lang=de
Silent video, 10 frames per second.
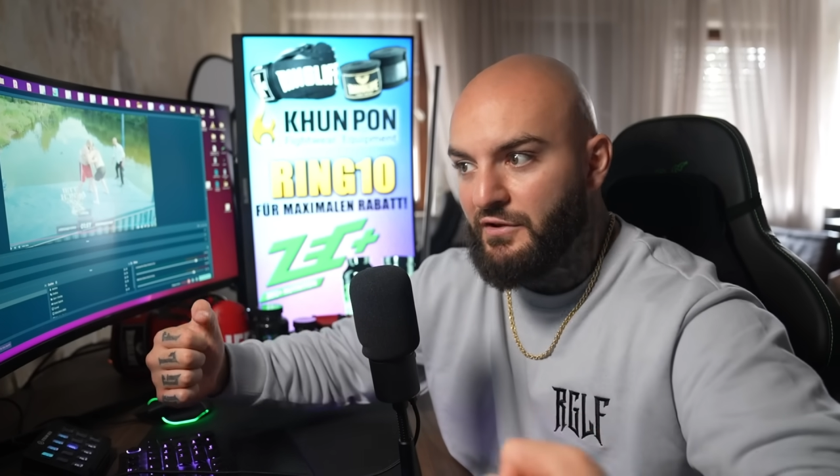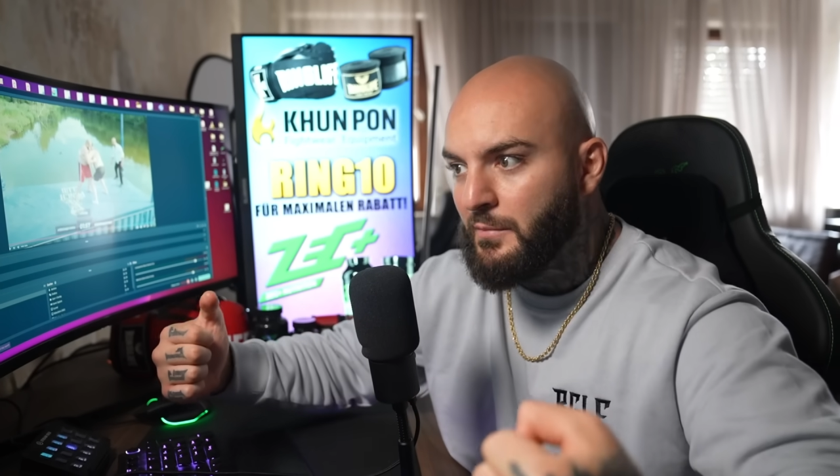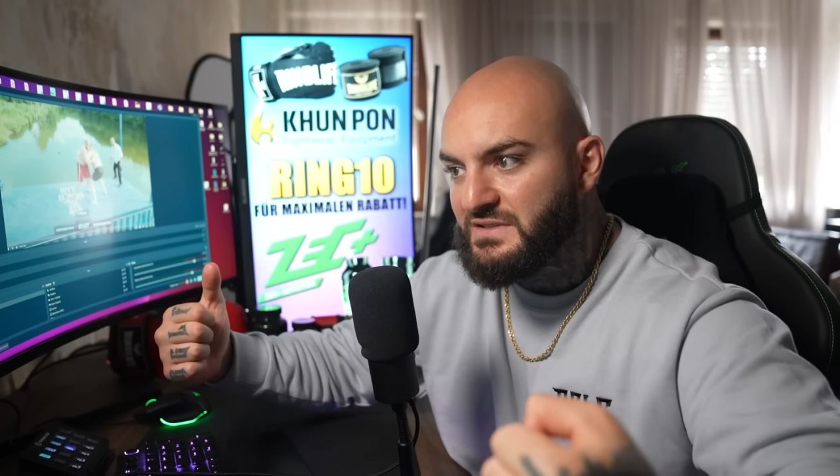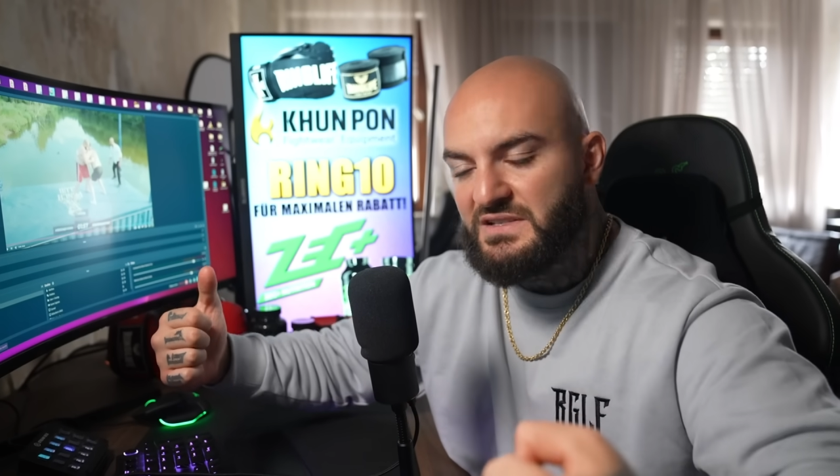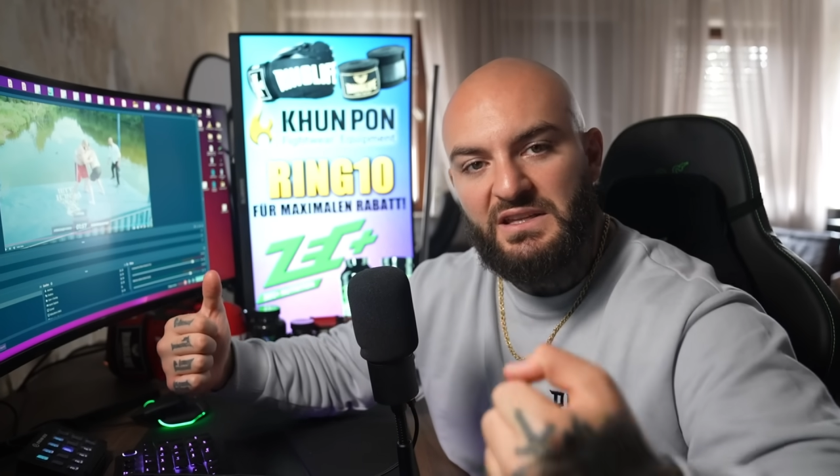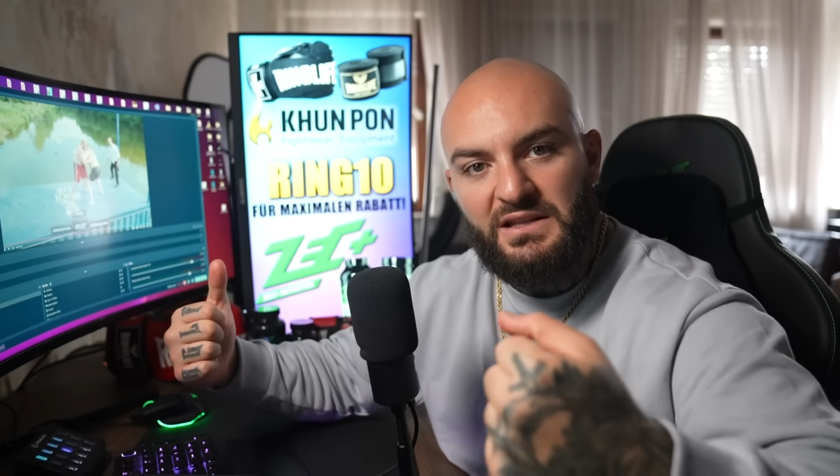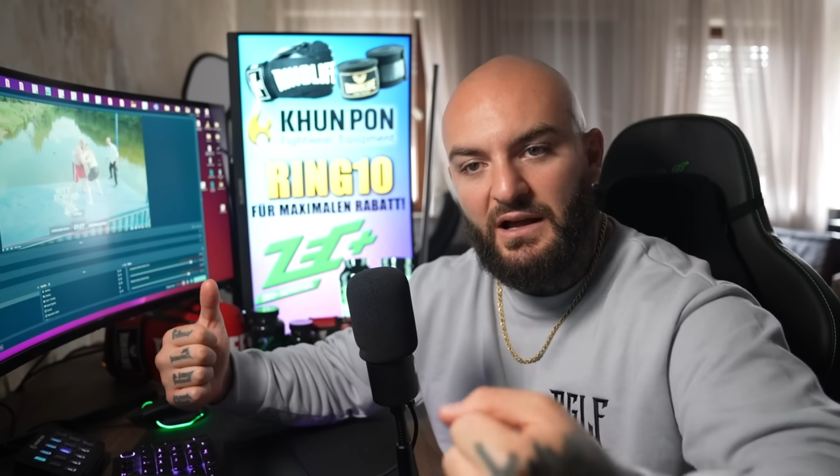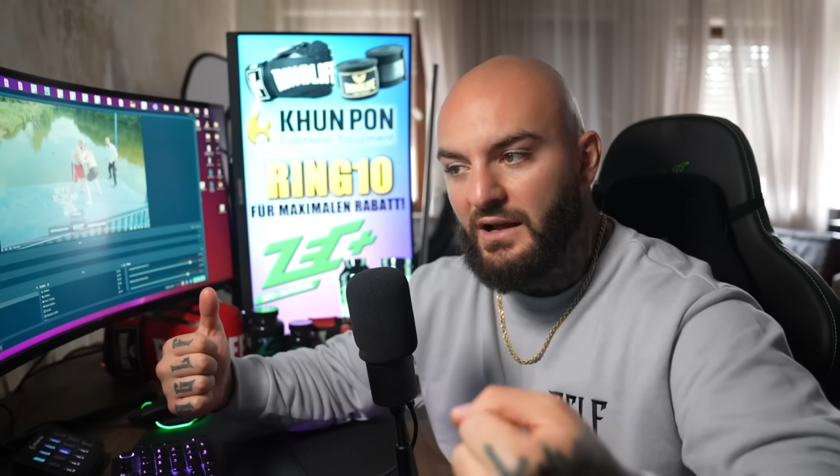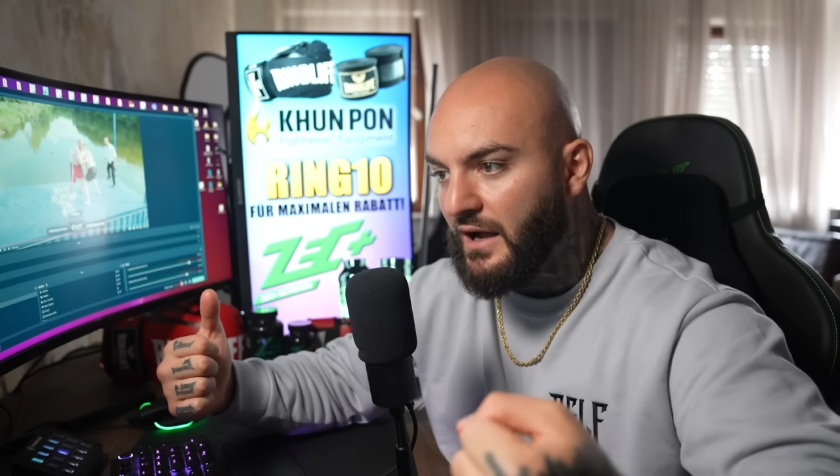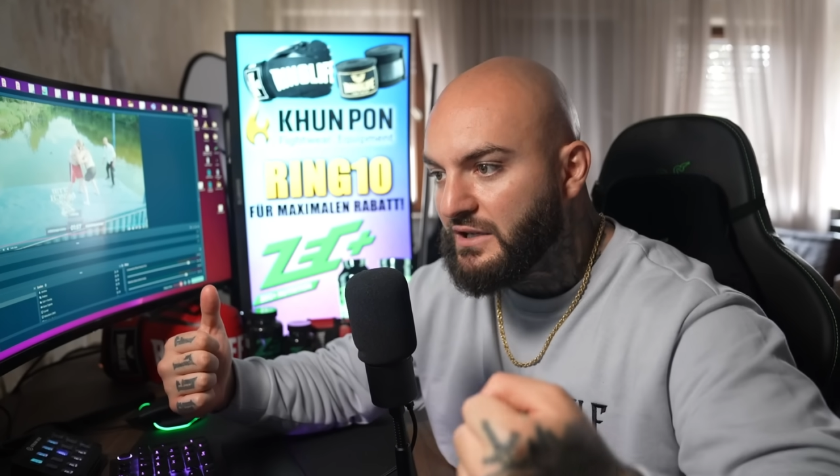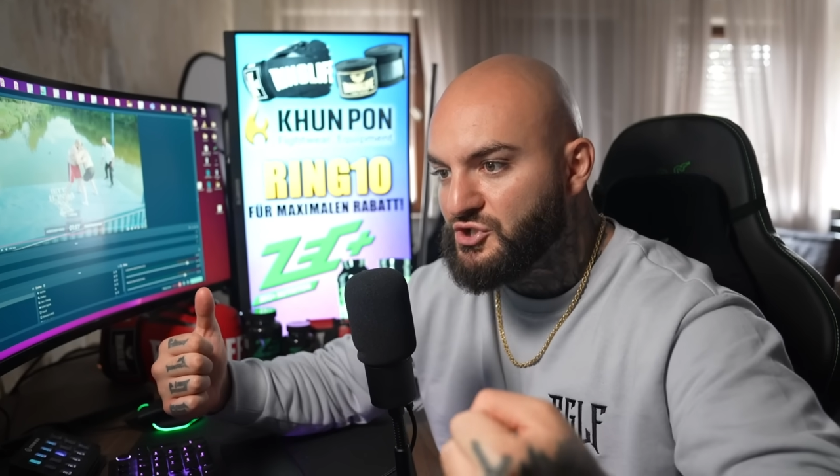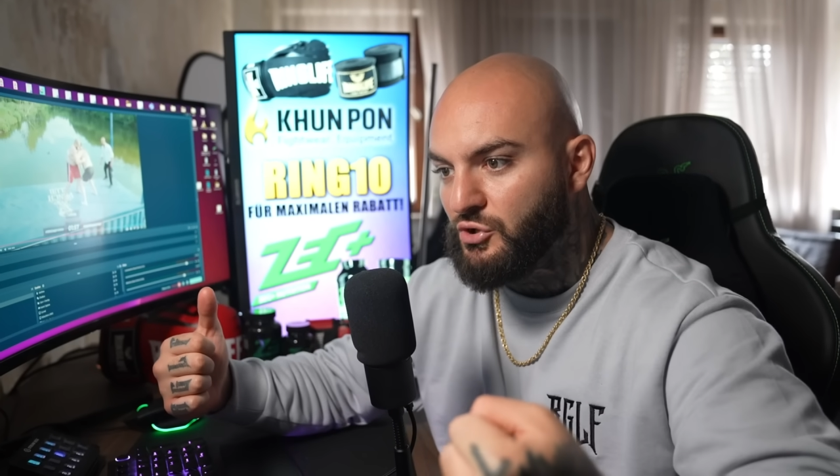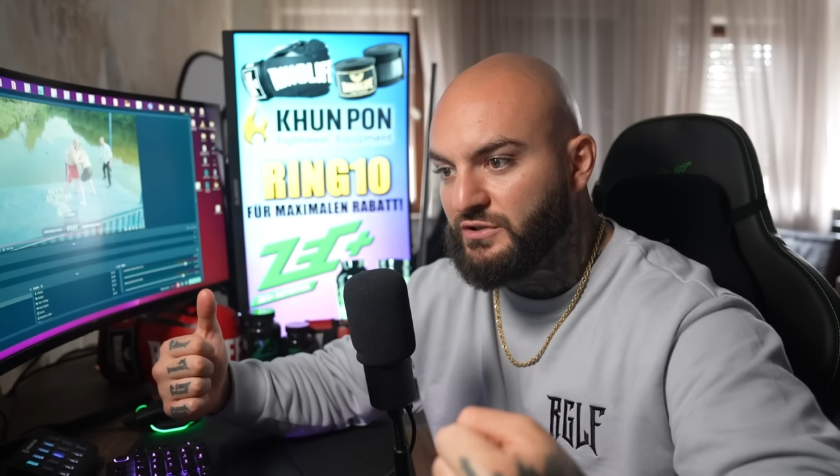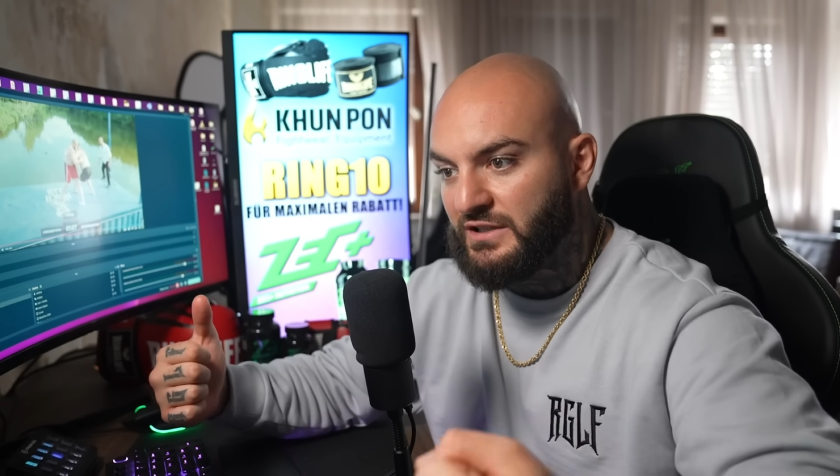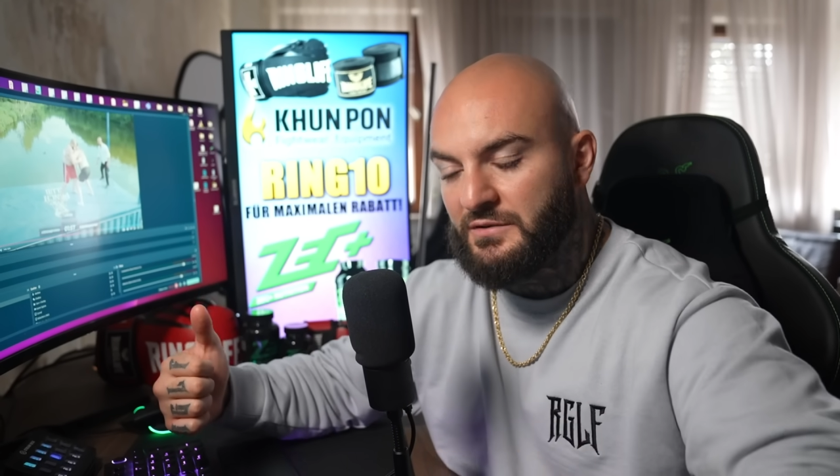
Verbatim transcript: Wenn man sich den angeschaut hat,